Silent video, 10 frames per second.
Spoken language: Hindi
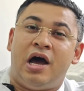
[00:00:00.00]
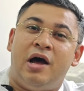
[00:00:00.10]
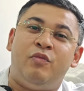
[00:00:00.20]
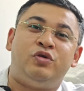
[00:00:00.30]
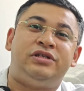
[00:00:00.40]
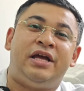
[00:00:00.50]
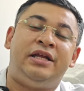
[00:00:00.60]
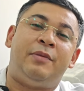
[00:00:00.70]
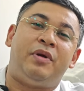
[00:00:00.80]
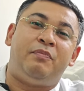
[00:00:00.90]
हम उस
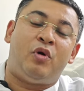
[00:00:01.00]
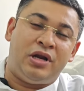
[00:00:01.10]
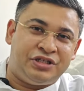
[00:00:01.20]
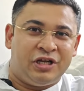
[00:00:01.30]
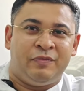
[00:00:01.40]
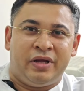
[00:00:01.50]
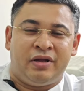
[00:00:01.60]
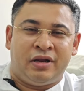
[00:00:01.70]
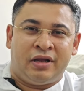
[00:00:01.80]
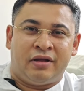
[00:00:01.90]
एरिया पे पॉलिशिंग भी
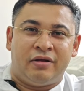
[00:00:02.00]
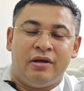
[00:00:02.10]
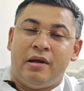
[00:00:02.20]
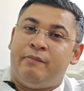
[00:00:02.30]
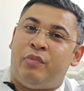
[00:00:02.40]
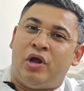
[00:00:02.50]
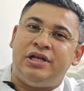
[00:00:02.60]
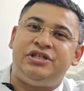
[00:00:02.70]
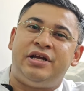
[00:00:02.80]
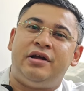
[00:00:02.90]
करेंगे
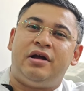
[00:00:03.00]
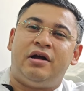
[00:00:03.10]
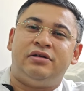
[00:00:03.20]
पॉलिशिंग